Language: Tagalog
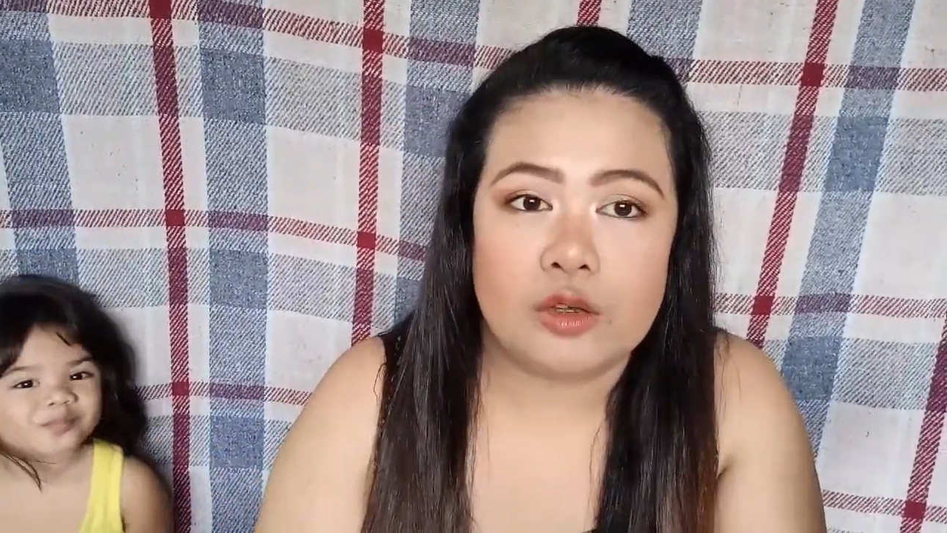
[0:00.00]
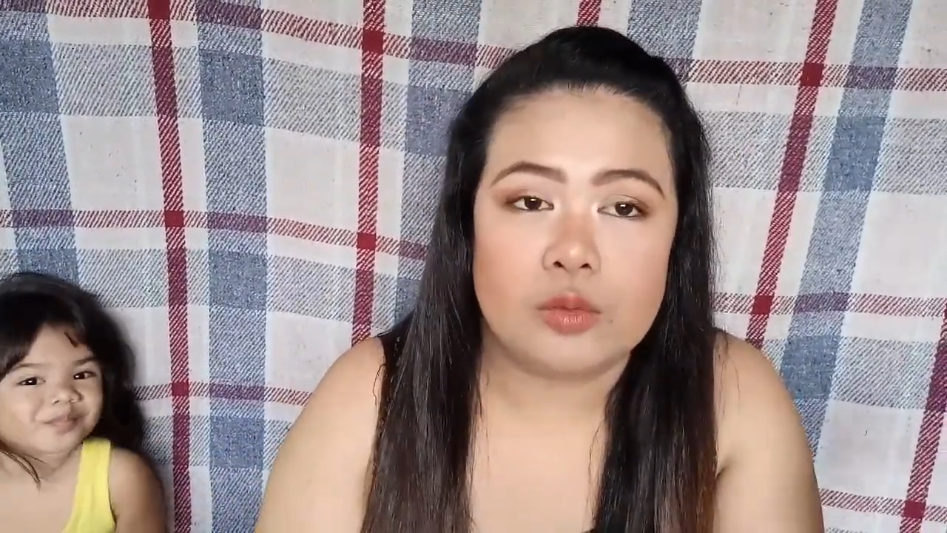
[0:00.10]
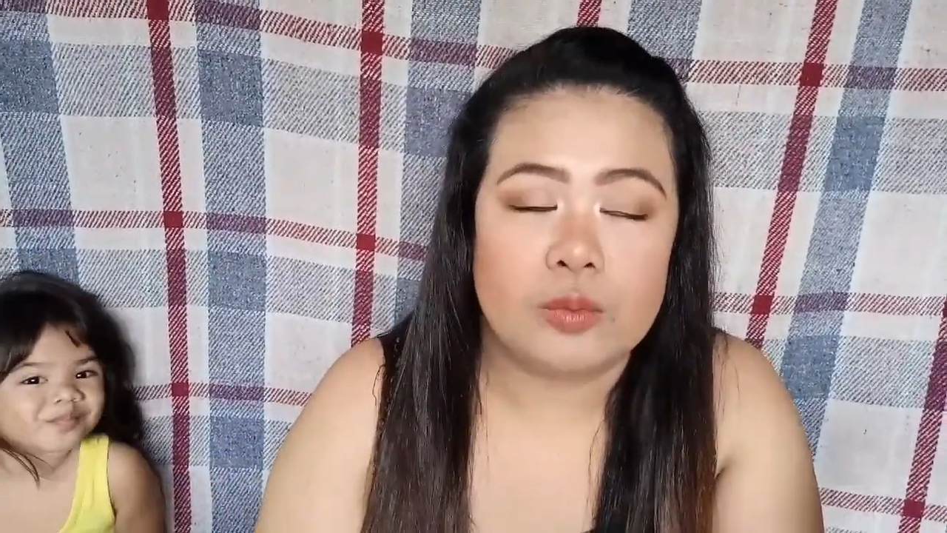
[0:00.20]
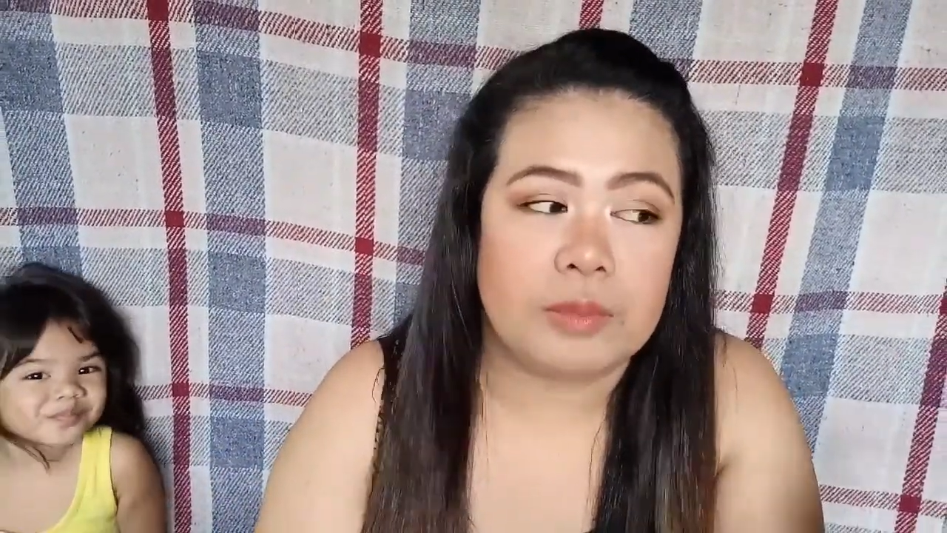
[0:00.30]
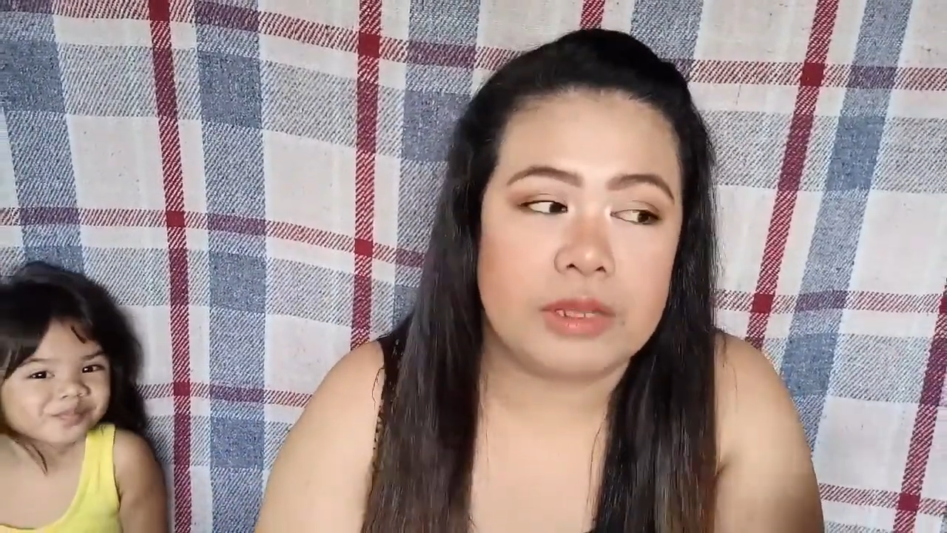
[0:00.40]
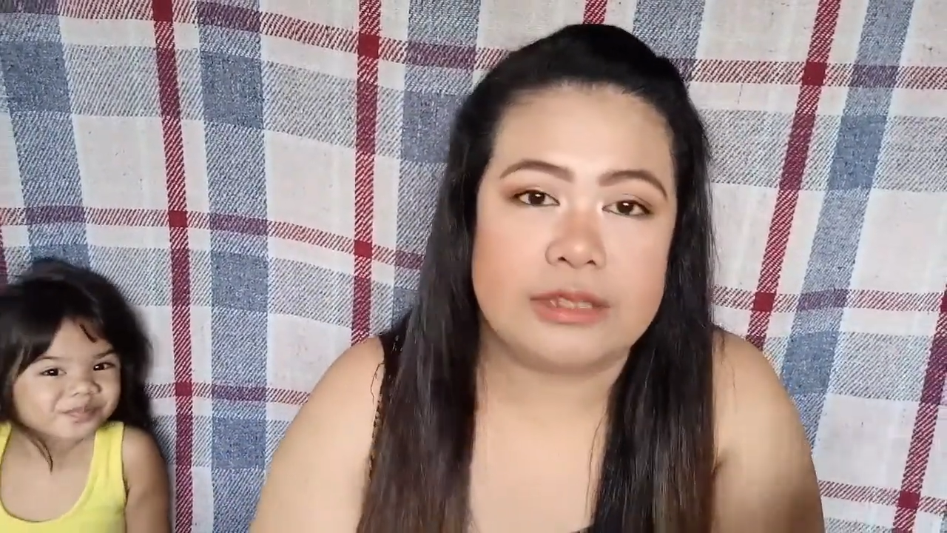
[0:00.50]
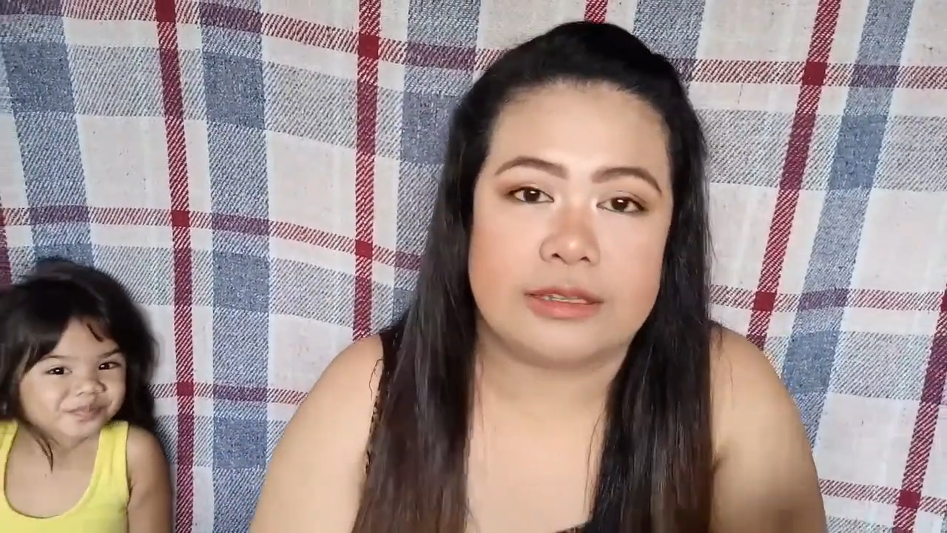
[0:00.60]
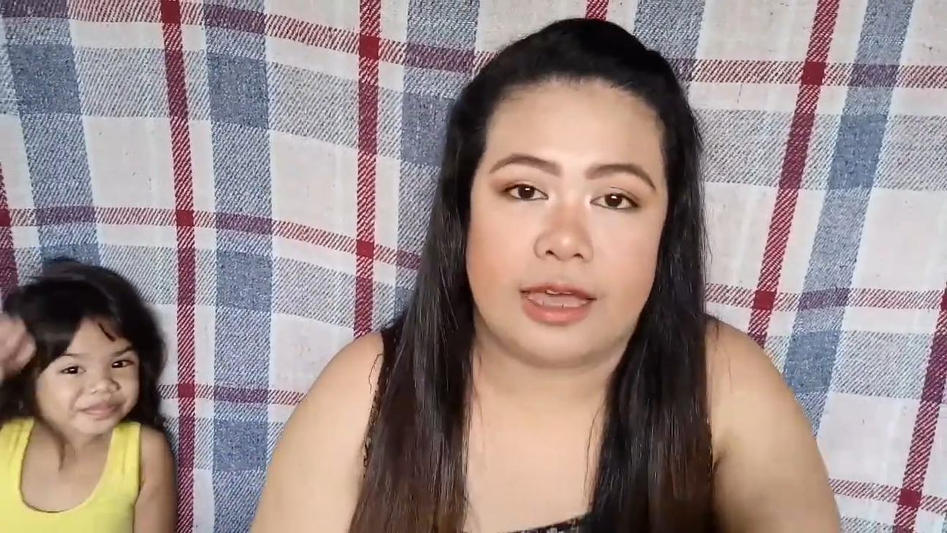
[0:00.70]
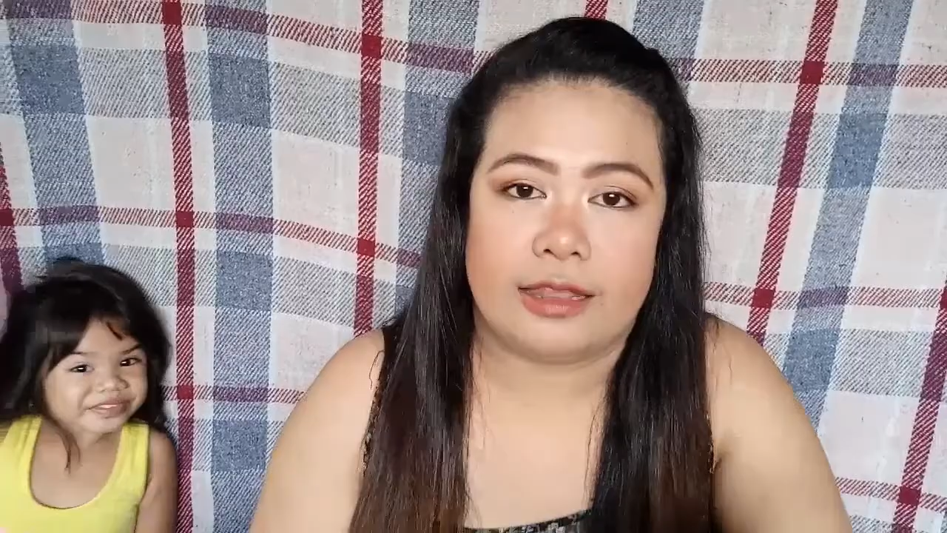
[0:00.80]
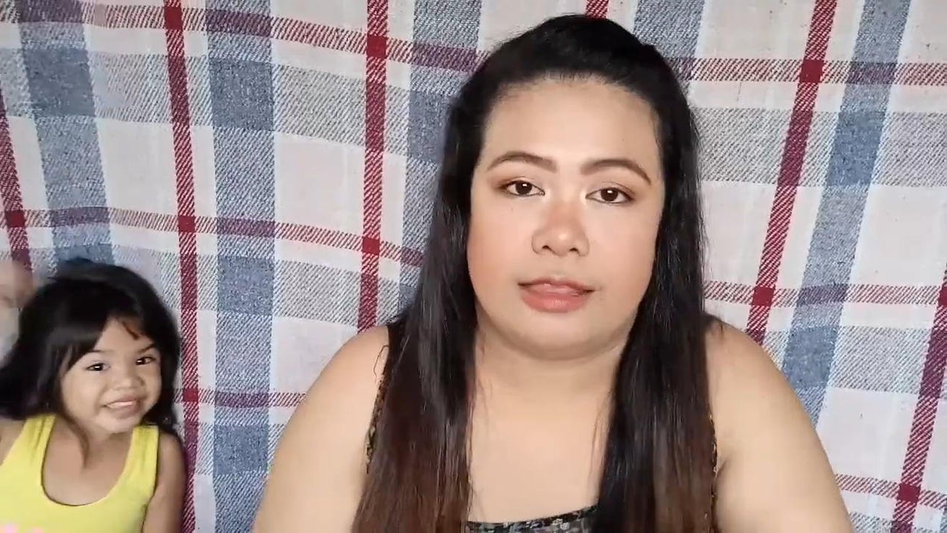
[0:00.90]
kong mamili
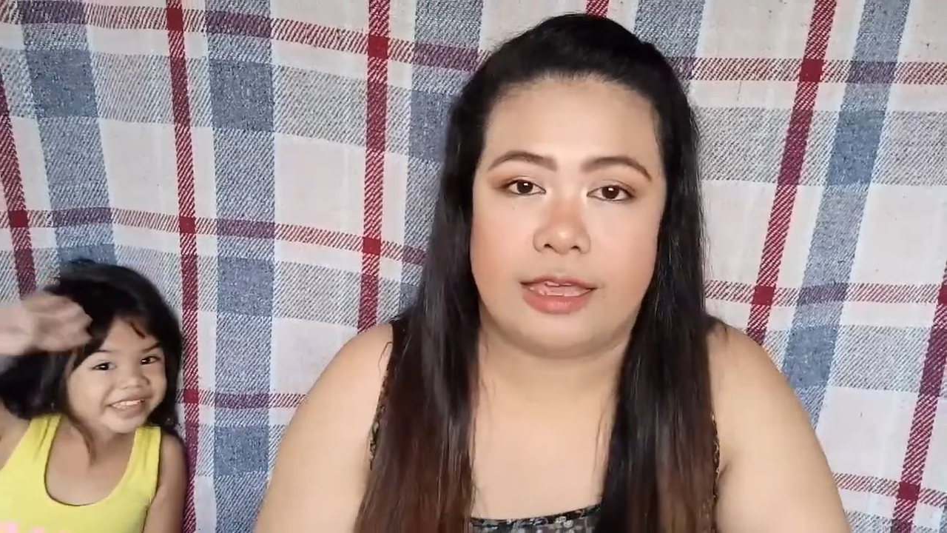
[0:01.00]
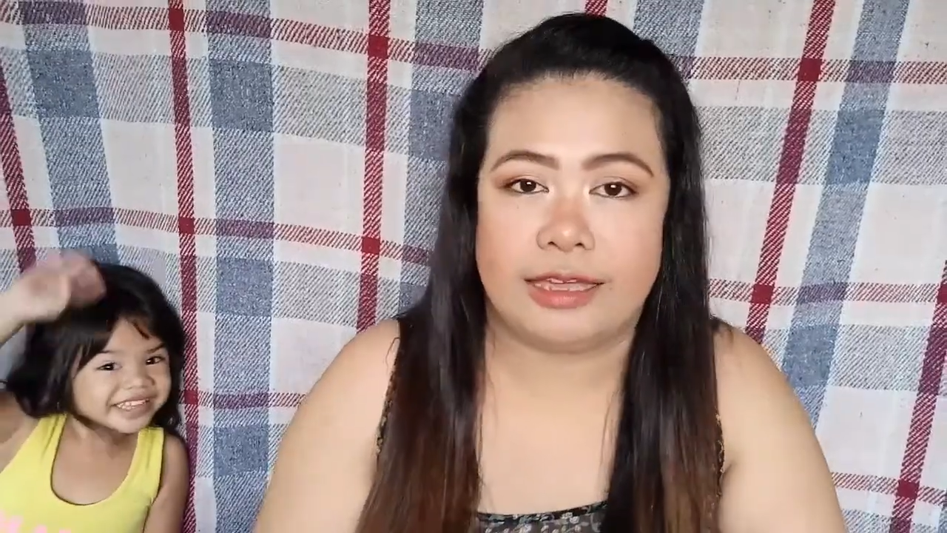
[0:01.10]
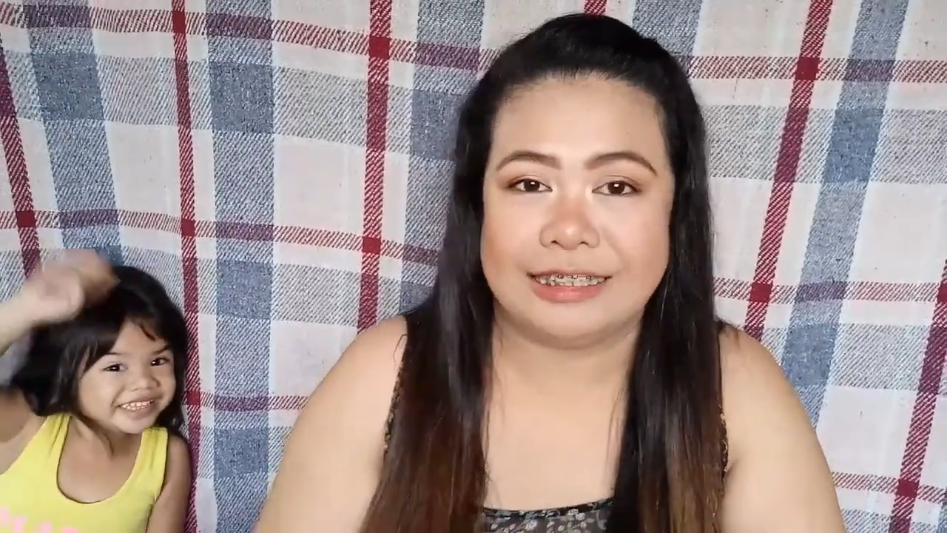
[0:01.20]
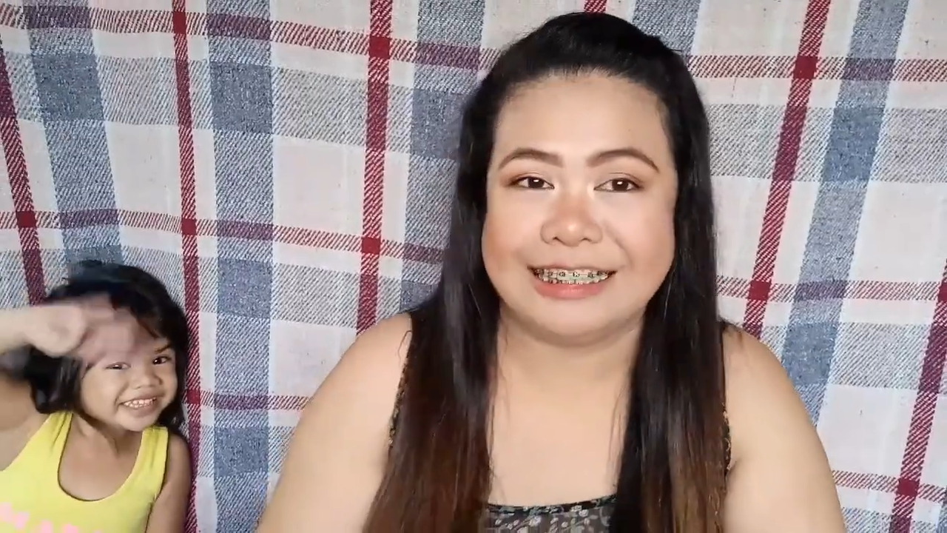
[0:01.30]
sa kanya.